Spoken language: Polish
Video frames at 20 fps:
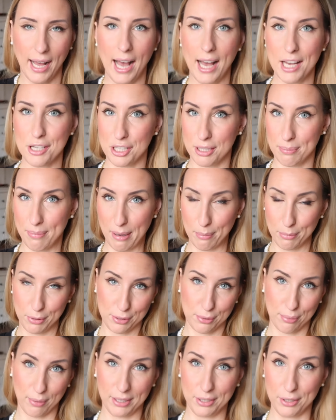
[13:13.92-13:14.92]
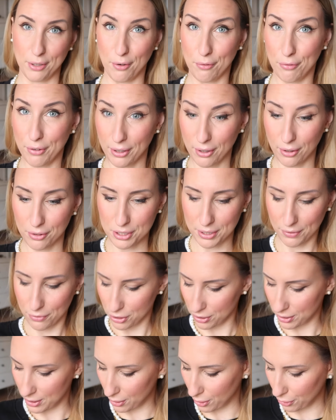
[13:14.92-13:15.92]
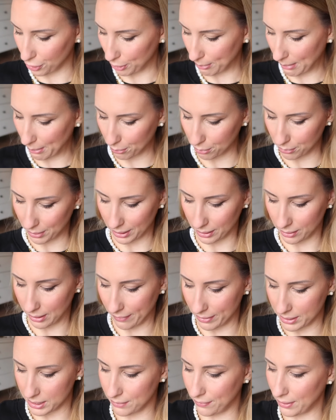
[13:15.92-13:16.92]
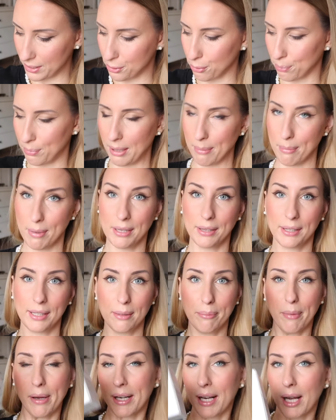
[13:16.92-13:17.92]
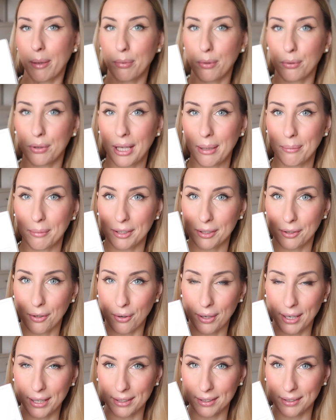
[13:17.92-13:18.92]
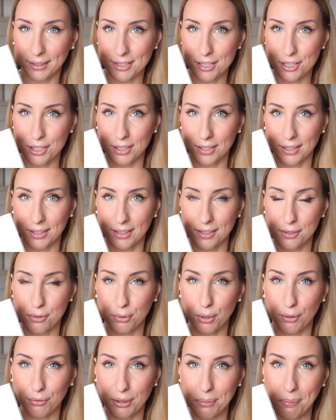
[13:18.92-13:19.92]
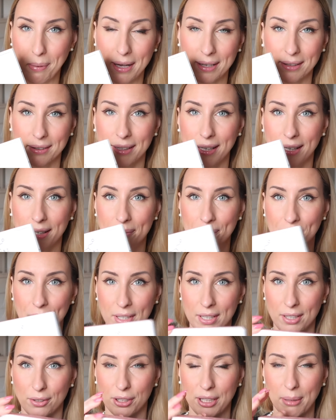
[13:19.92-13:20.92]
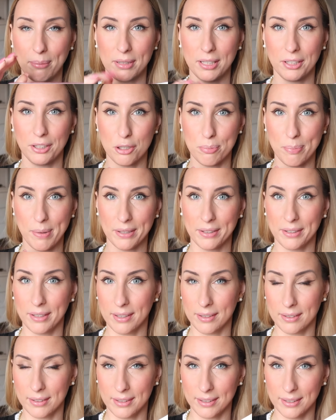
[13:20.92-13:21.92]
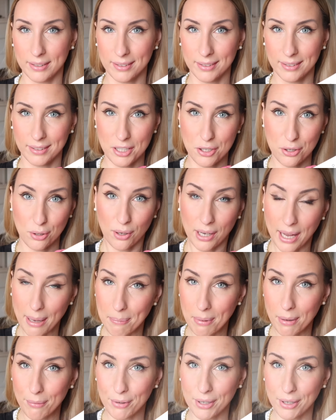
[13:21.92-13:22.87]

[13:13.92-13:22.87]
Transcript: A że dbamy, słuchajcie, o wygląd dziewczyny, no to mam tutaj dla Was dwa suplementy. Marka Butamin, kolejny nasz e, cudowny partner, e, notabene też partner e, naszego kampa